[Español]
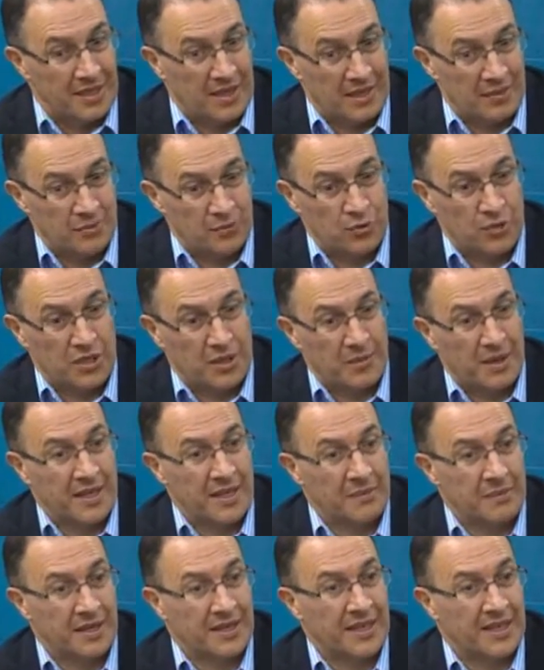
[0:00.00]
mucha más
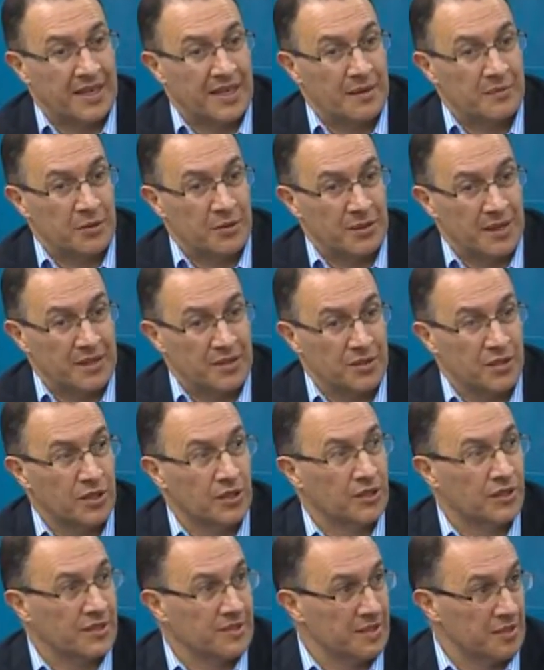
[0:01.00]
demanda que la
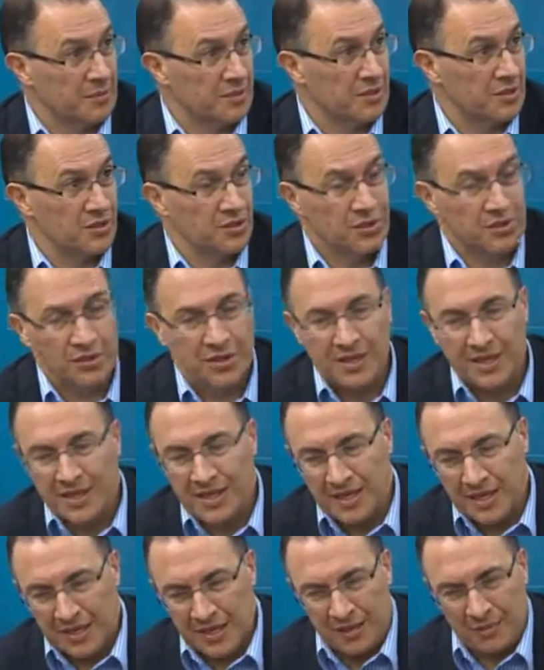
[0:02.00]
población de servicios,
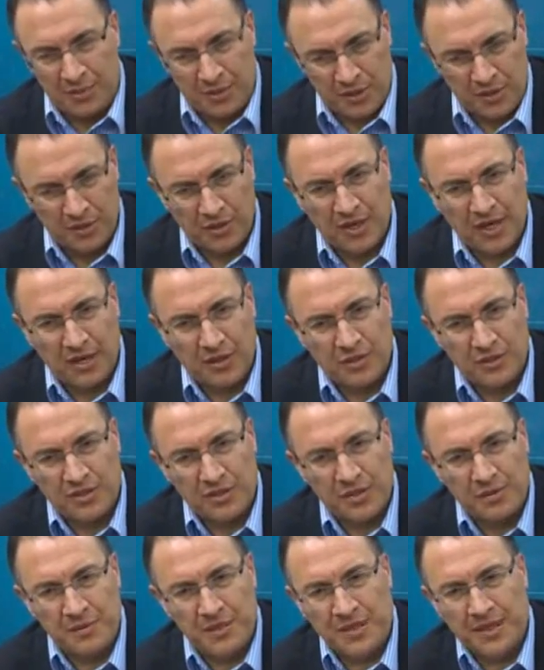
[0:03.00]
pero hicieron las
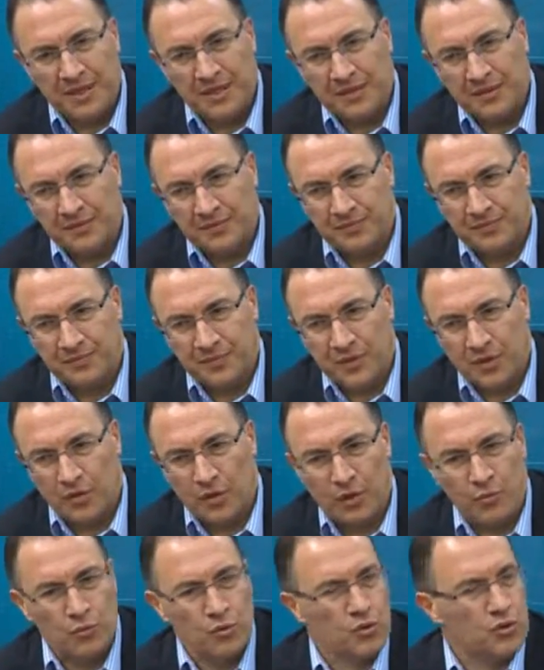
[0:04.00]
cosas bien,
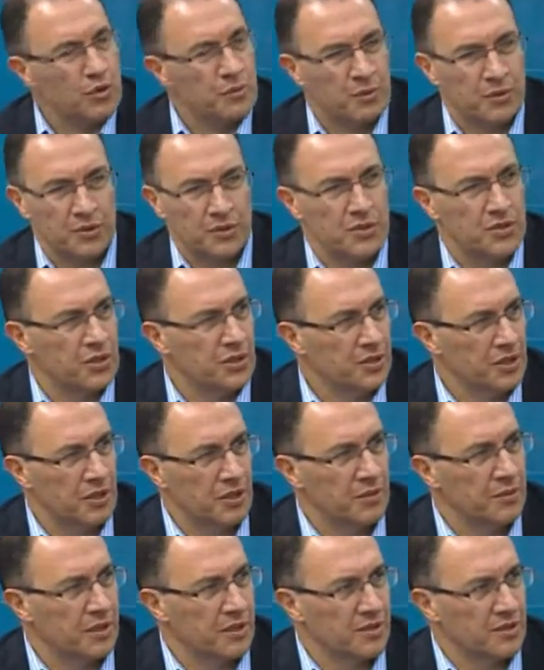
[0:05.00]
con mucha oposición del
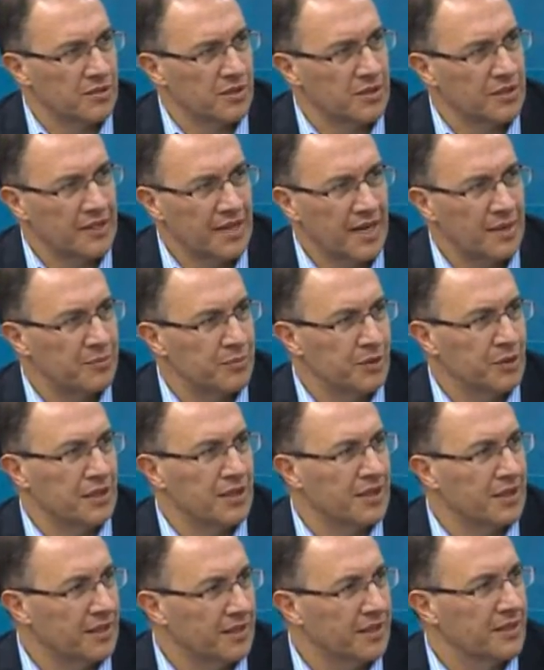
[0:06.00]
gobierno central,
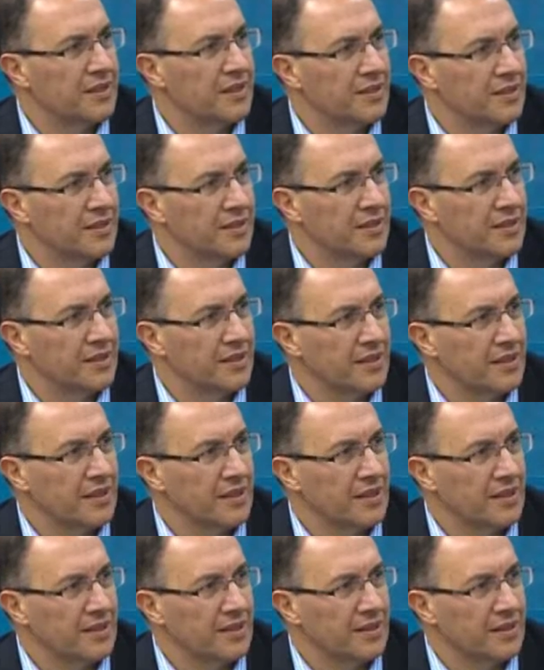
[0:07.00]
porque
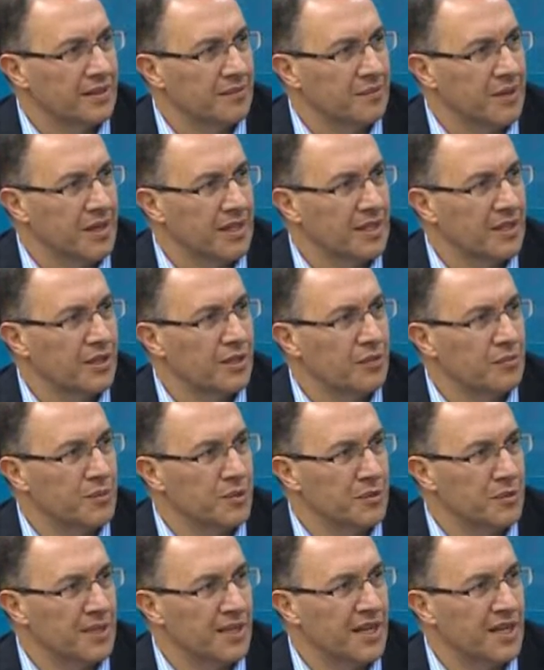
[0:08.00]
el Macri
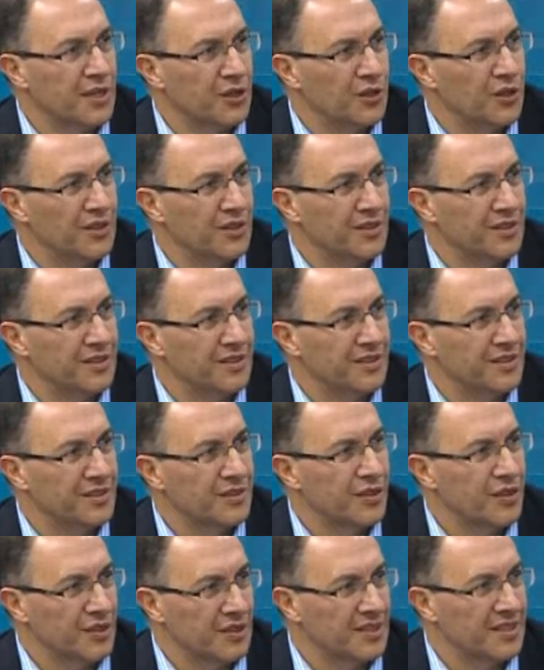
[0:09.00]
convivía con,
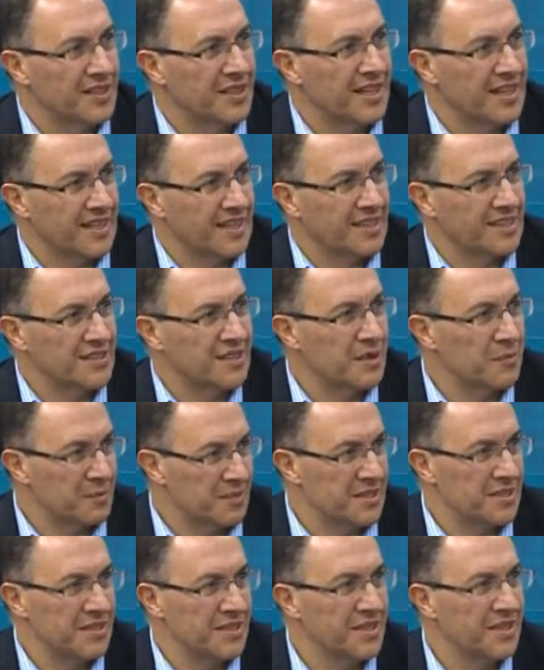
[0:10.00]
con Cristina Kirchner
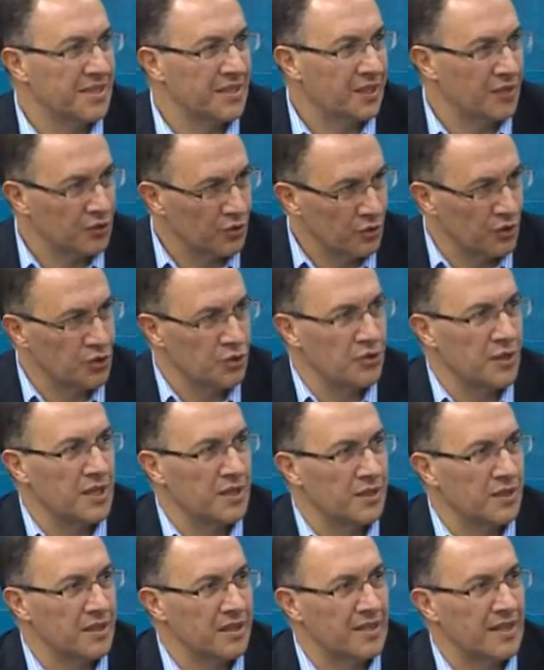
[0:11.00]
presidente. Los ocho
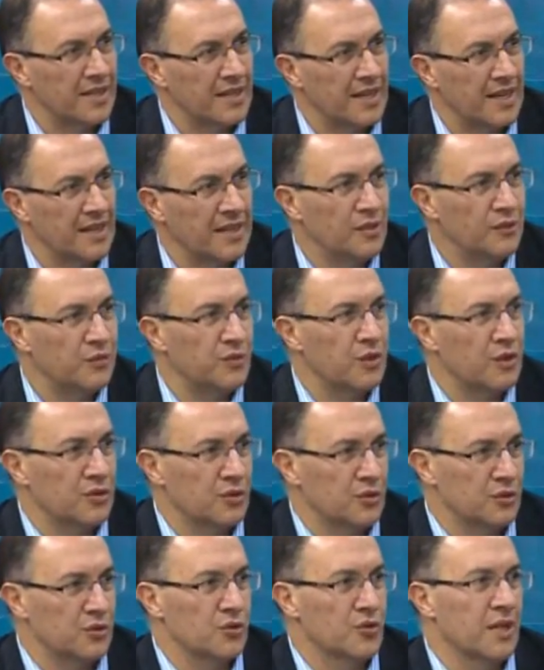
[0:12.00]
años del de alcalde fueron los
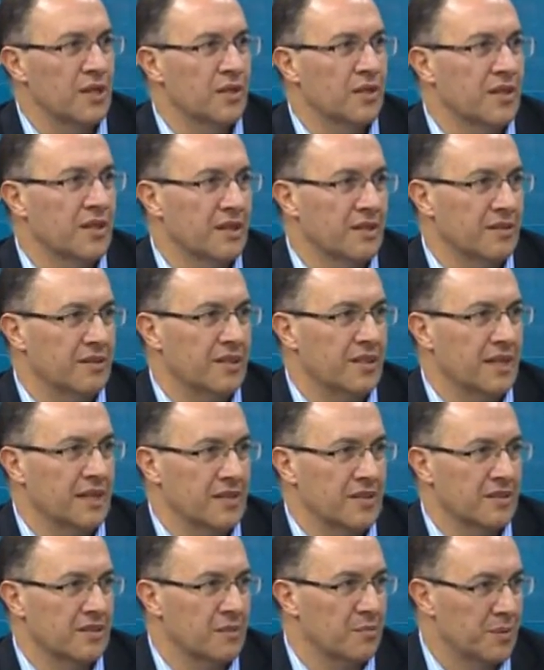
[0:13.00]
ocho años de Cristina
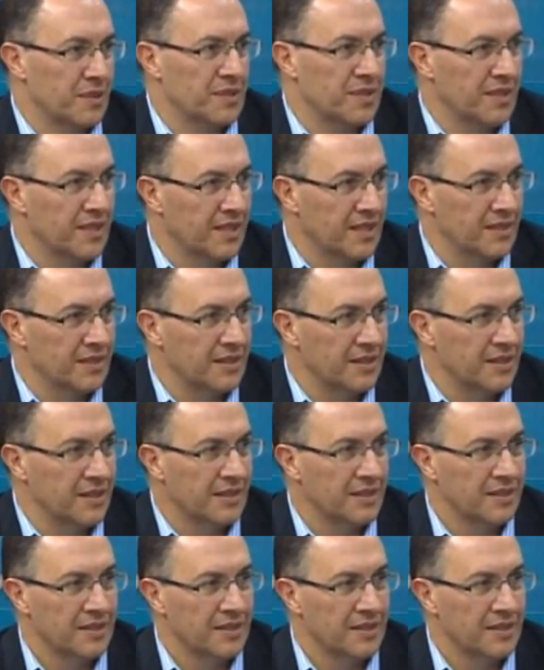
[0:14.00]
Kirchner presidente.